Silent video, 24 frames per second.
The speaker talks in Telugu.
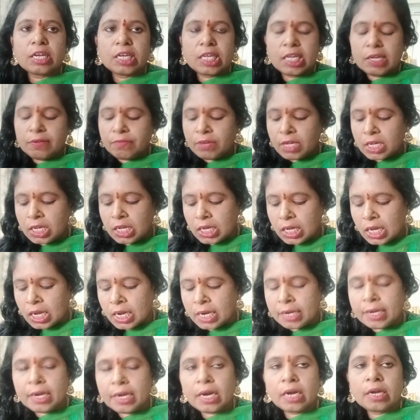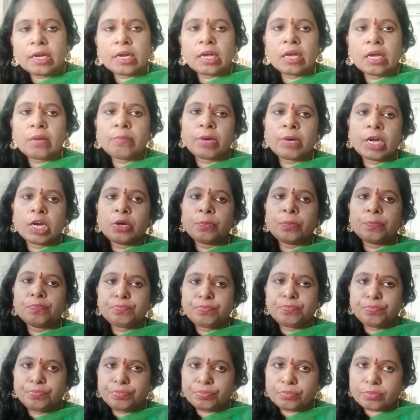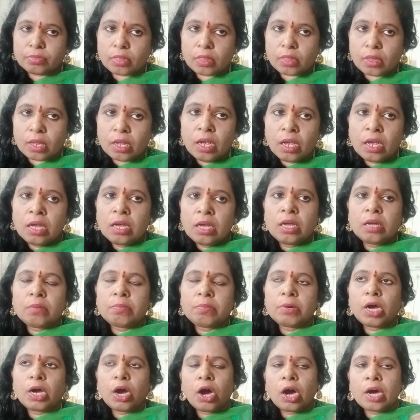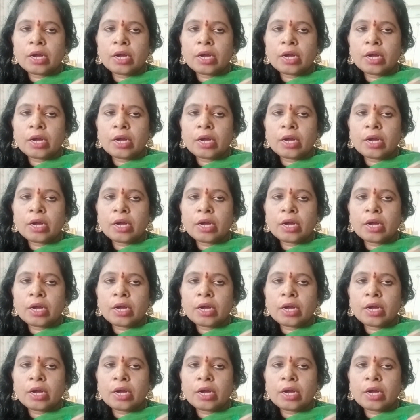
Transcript: ఇవి ఏంటంటే మనం ఇప్పుడు